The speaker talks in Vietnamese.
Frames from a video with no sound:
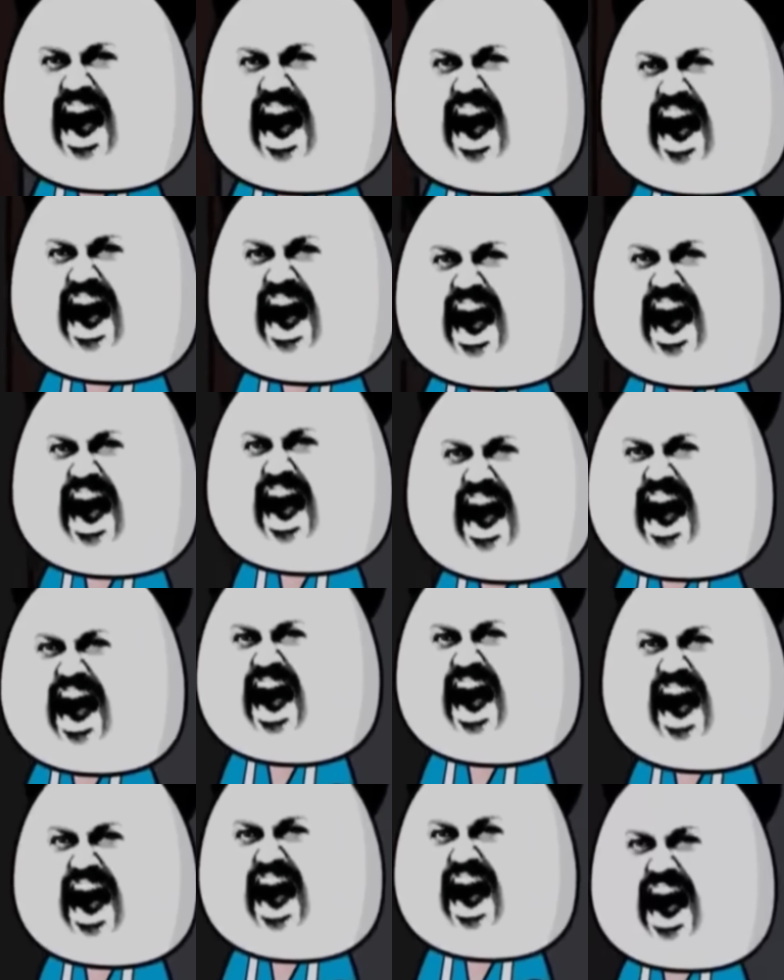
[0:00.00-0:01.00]
mình Tôi không
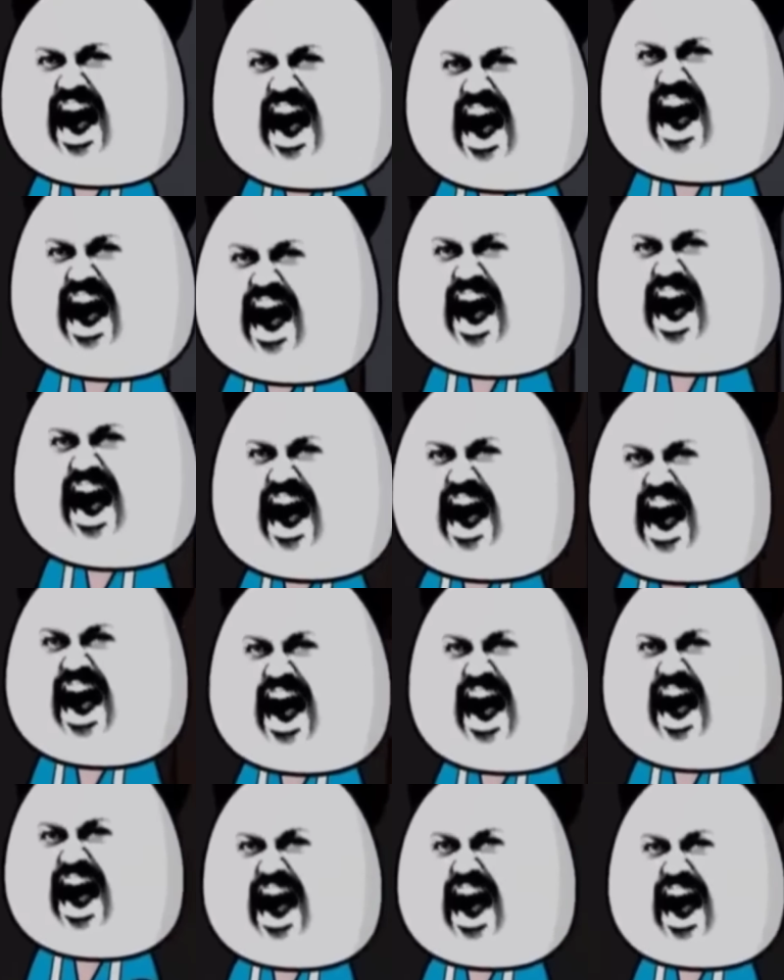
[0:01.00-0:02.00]
nghĩ nhiều Trực
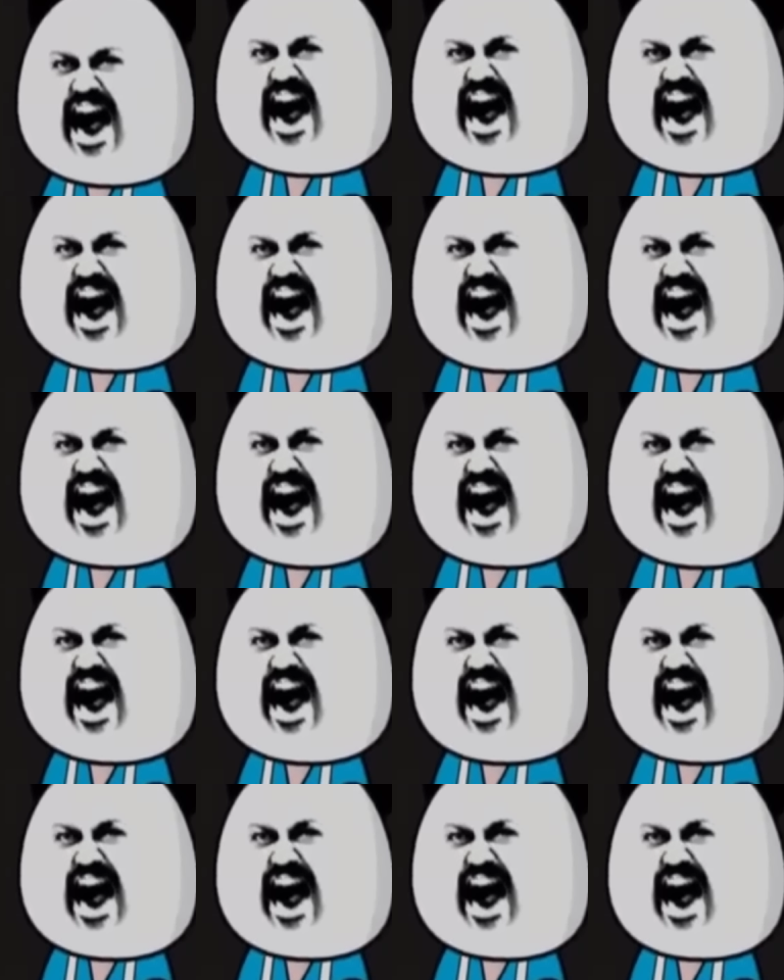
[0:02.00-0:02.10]
tiếp lao